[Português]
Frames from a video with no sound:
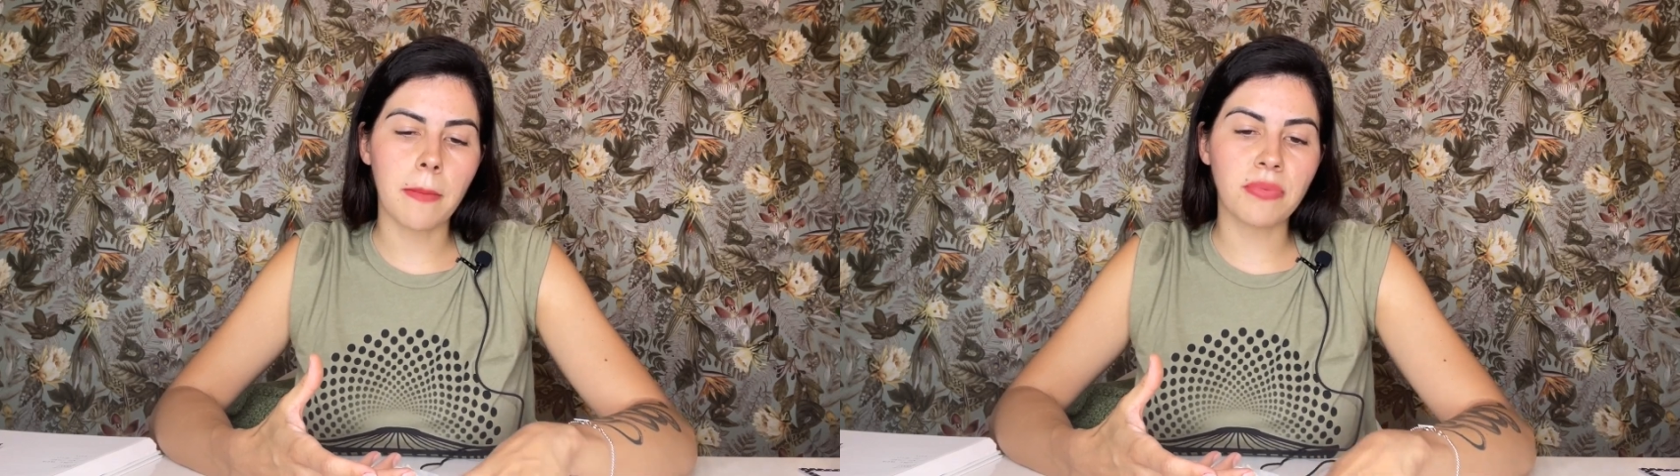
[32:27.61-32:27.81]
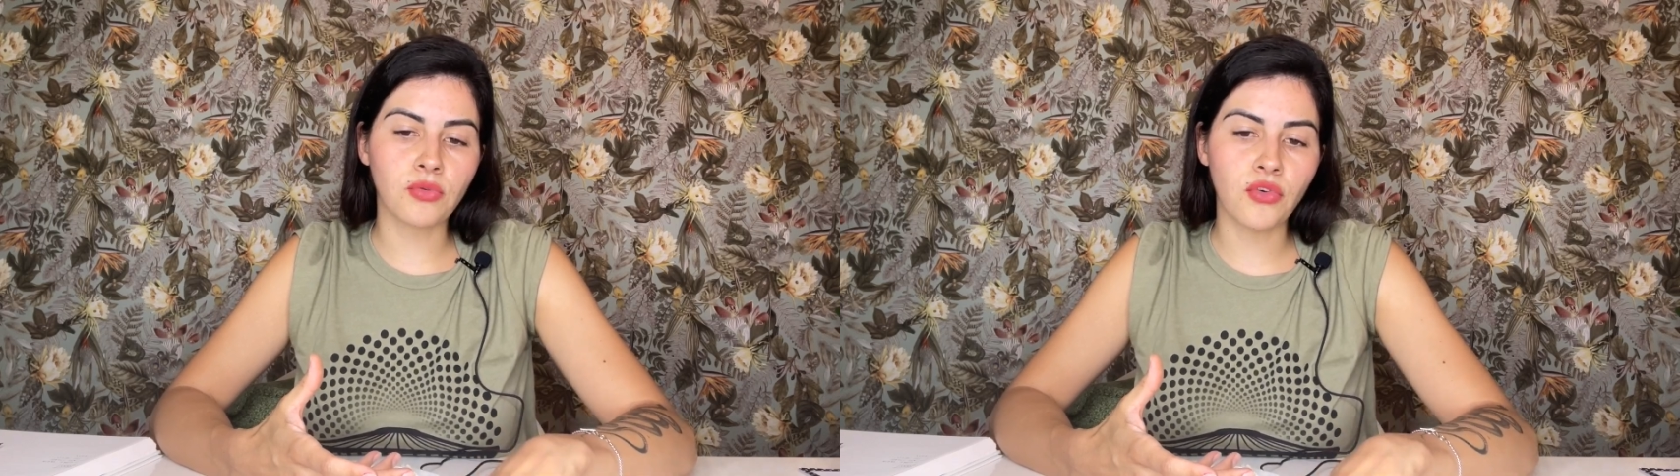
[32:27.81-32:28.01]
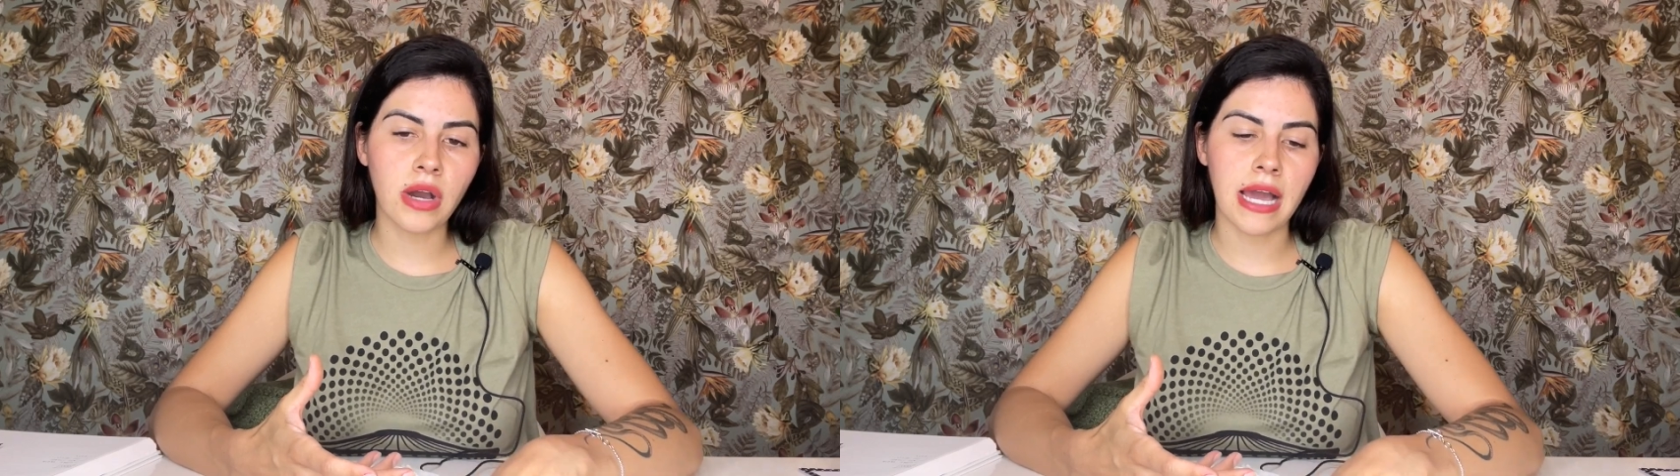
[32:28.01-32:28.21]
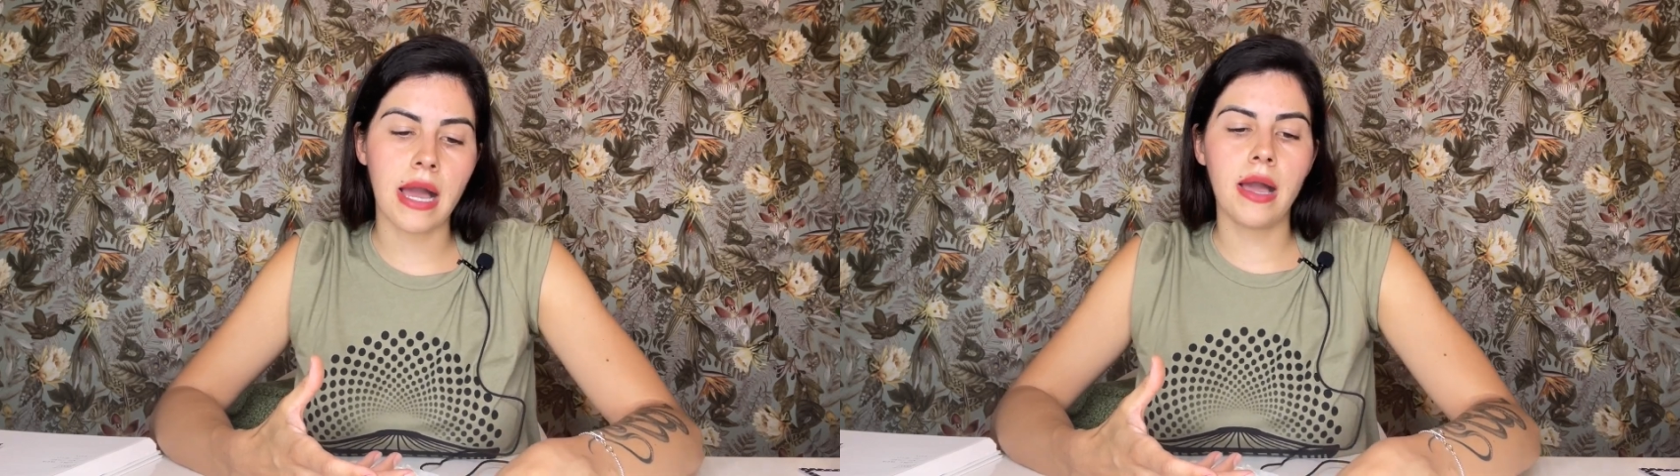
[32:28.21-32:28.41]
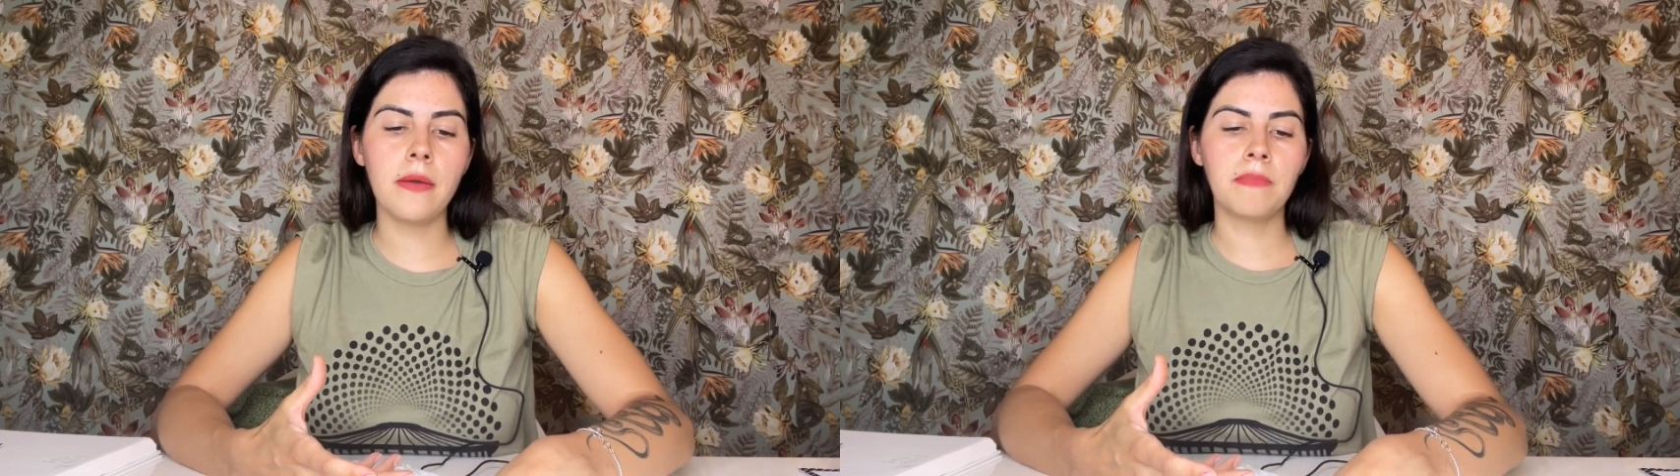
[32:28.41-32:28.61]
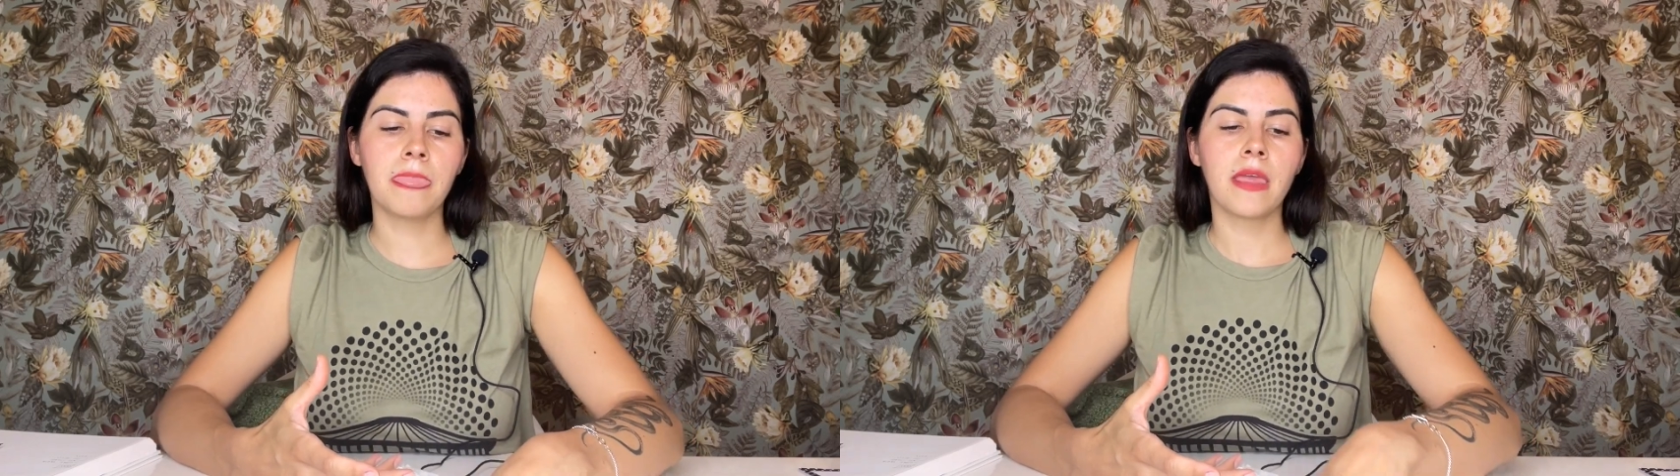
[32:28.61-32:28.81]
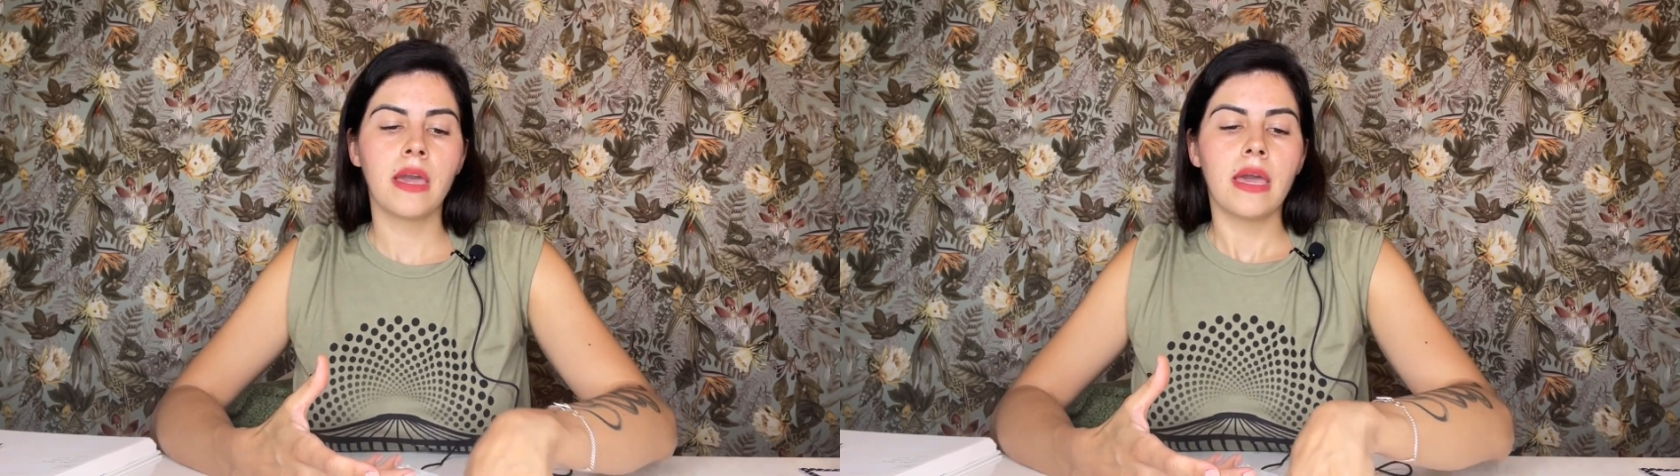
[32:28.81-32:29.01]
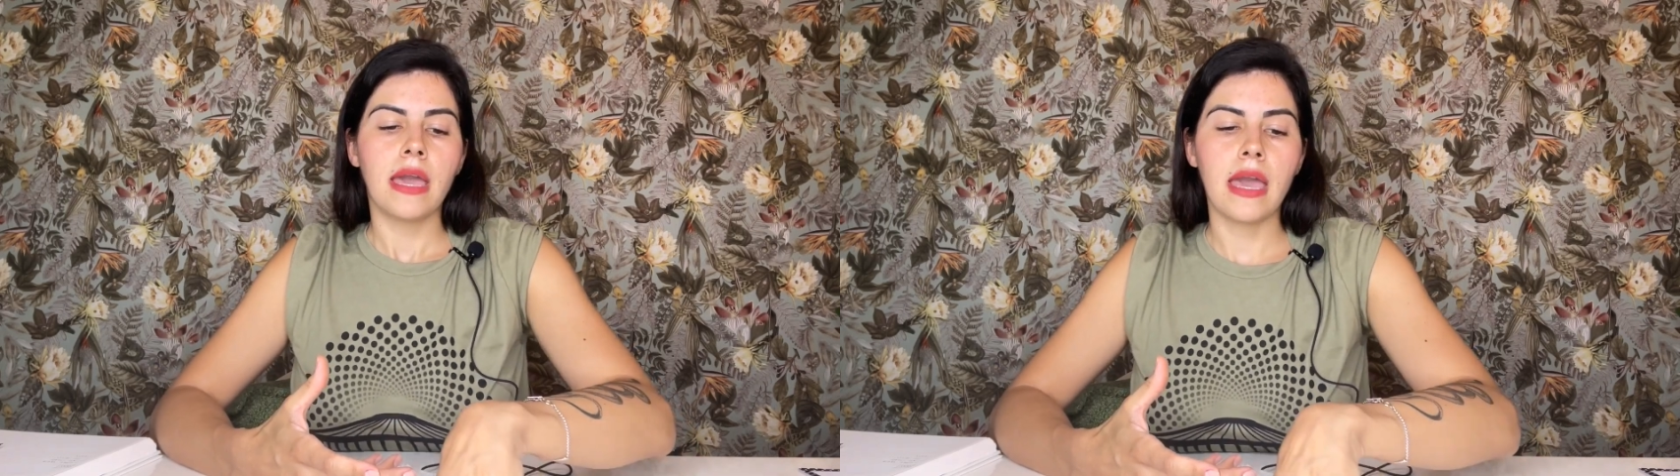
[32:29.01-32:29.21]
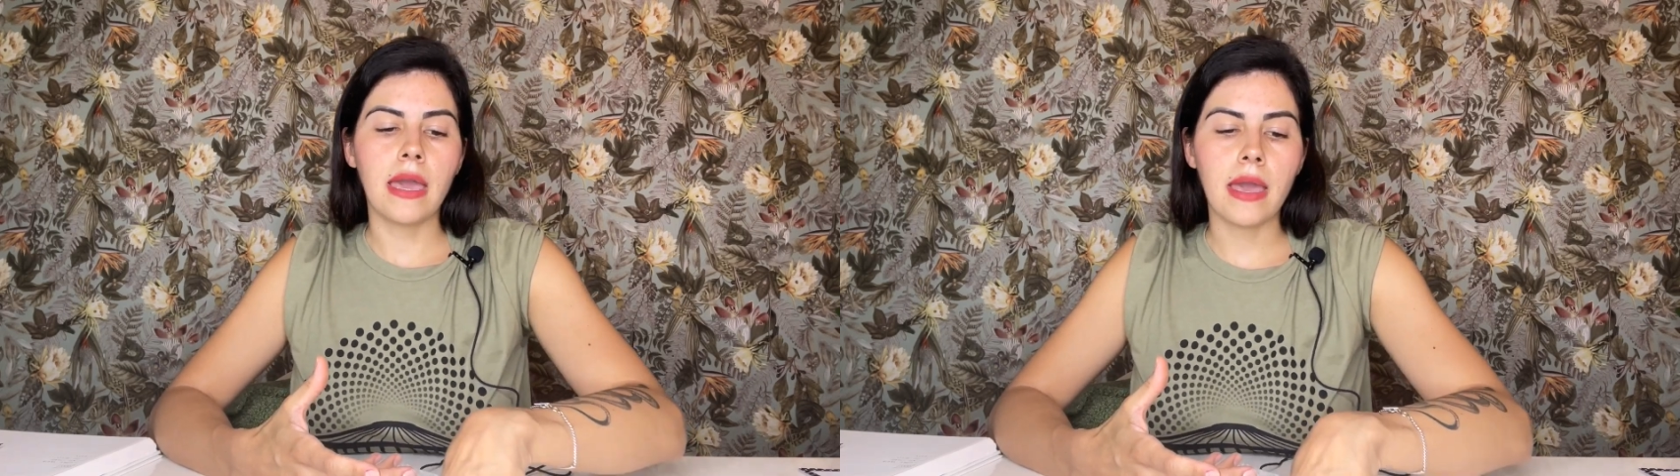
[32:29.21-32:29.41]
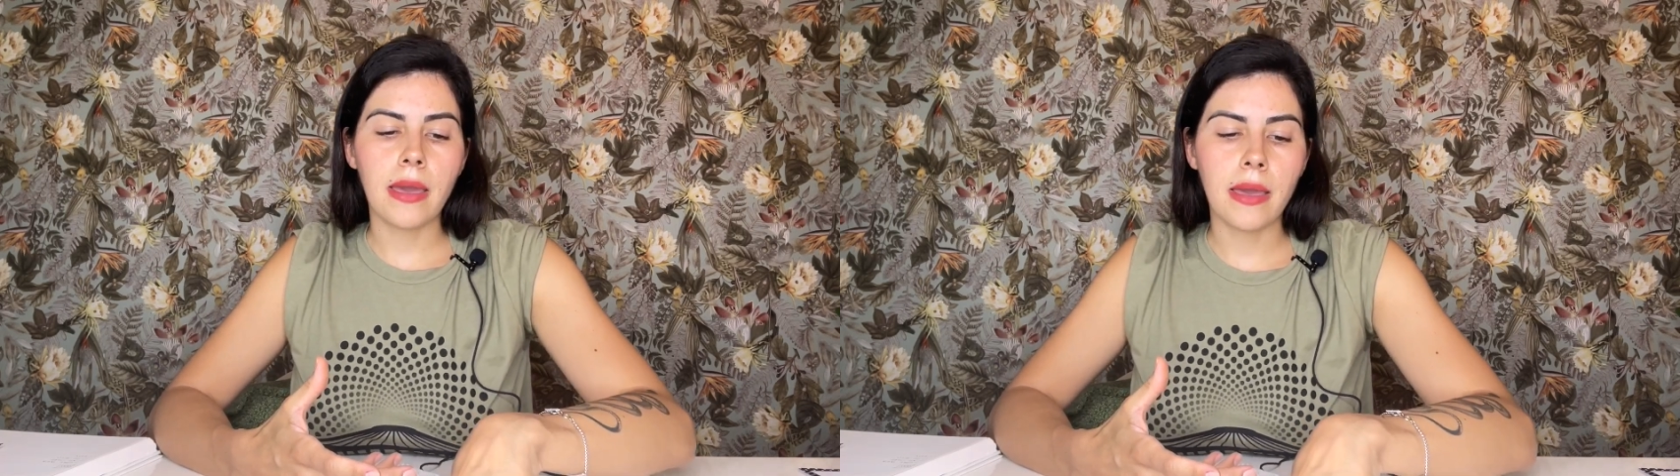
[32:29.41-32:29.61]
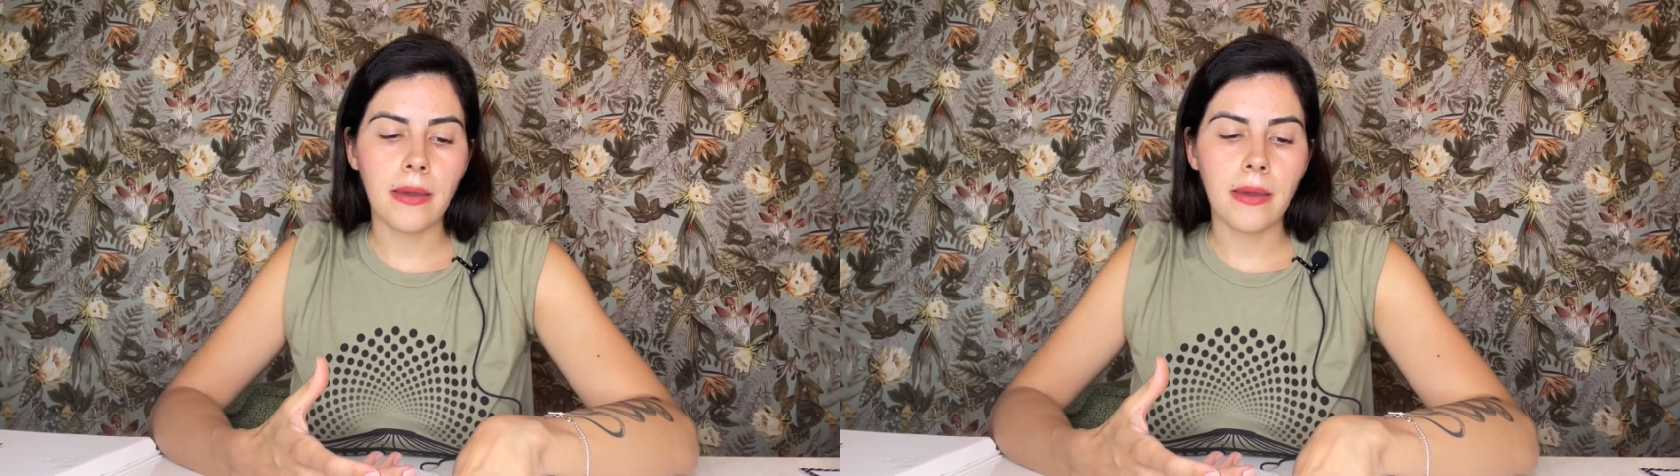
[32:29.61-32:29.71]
provocar, é